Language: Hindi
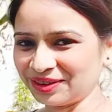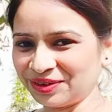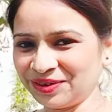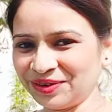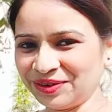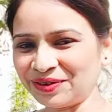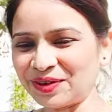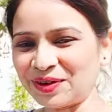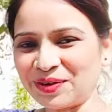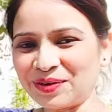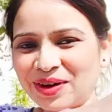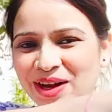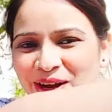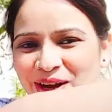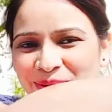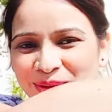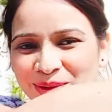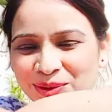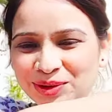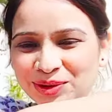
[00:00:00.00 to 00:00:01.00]
वो
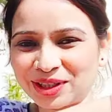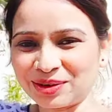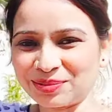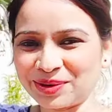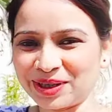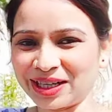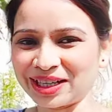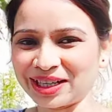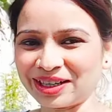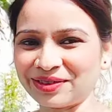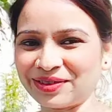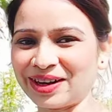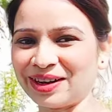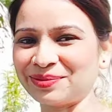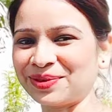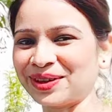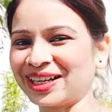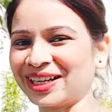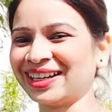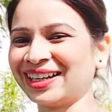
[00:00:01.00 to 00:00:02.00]
वहाँ अमरूद के पेड़ के वहाँ
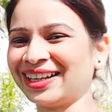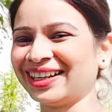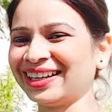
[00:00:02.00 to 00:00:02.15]
पर